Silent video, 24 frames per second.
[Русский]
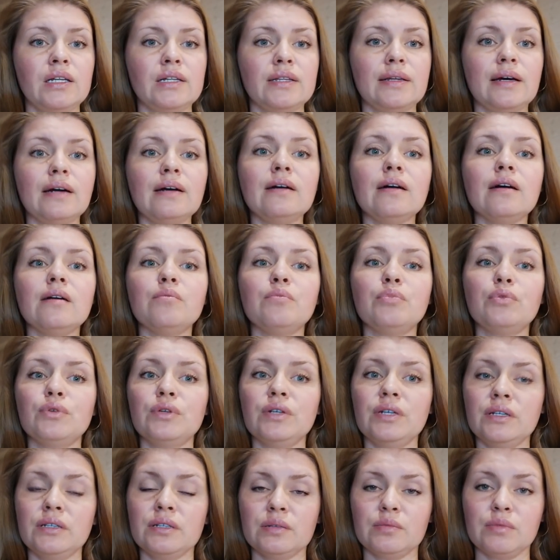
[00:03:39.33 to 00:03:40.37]
Так как
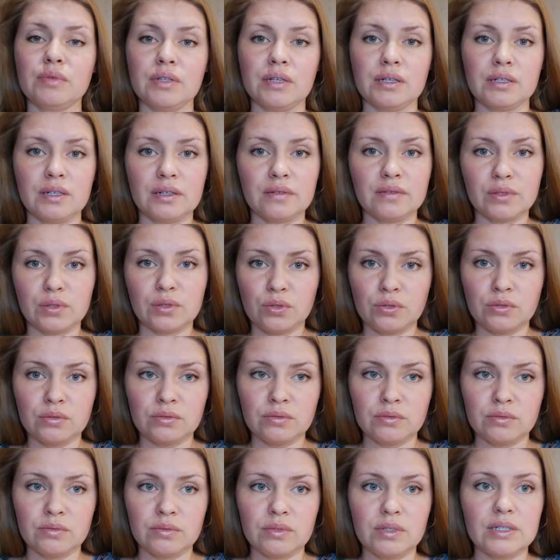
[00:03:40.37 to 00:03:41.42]
Пурина была давно,
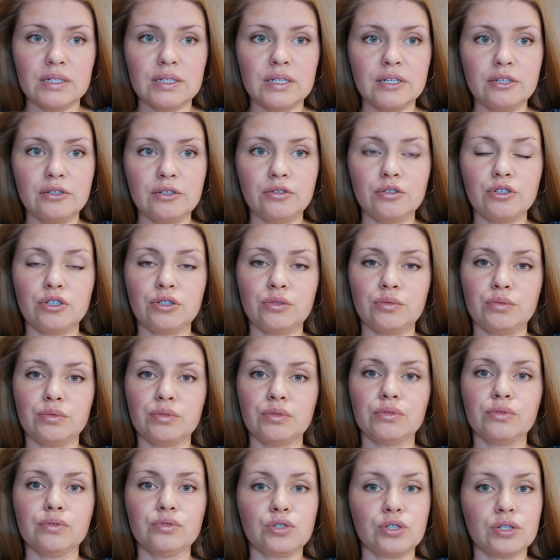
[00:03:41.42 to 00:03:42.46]
следующая был
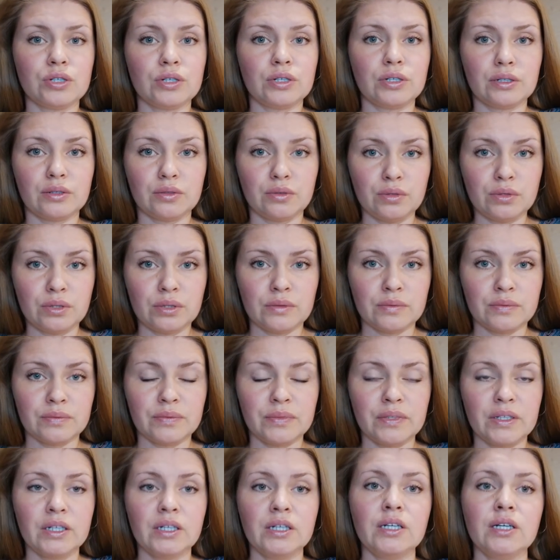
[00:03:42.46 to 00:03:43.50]
Южная корона,
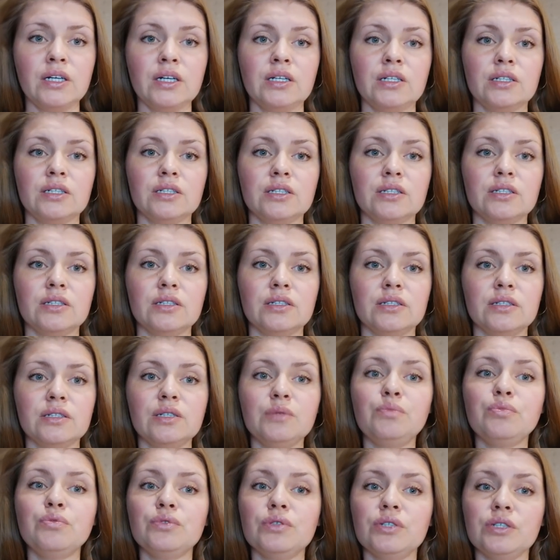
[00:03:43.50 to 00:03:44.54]
э, на
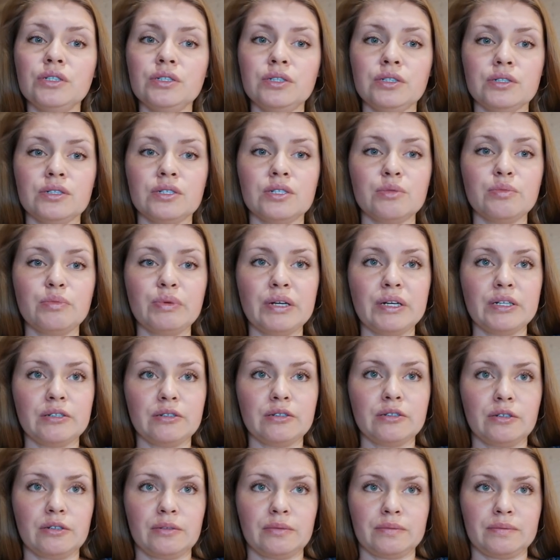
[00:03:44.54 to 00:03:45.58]
Пурине
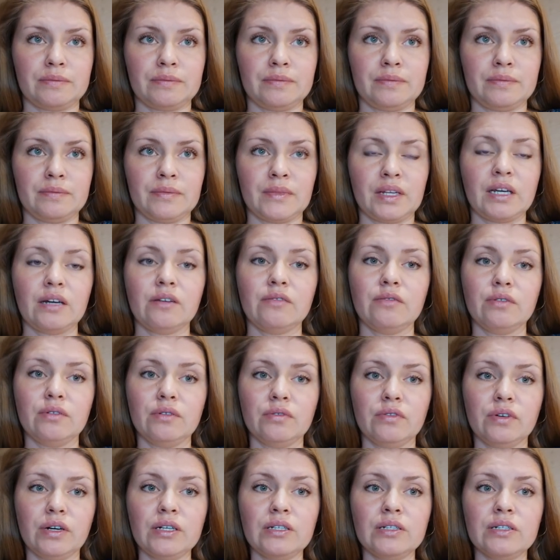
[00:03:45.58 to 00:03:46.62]
цыплятки
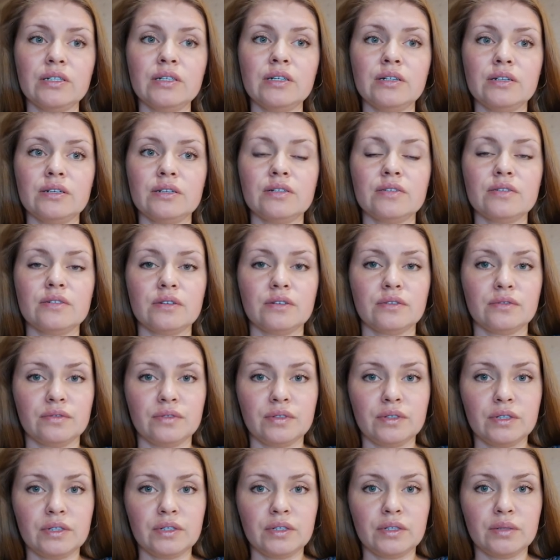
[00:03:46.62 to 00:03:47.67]
выводились
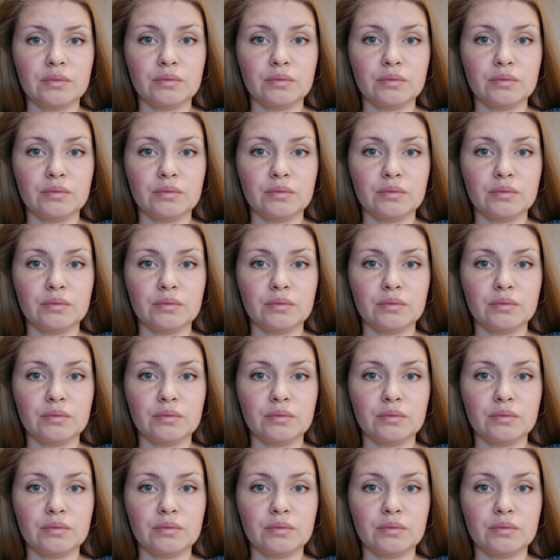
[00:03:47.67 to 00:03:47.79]
в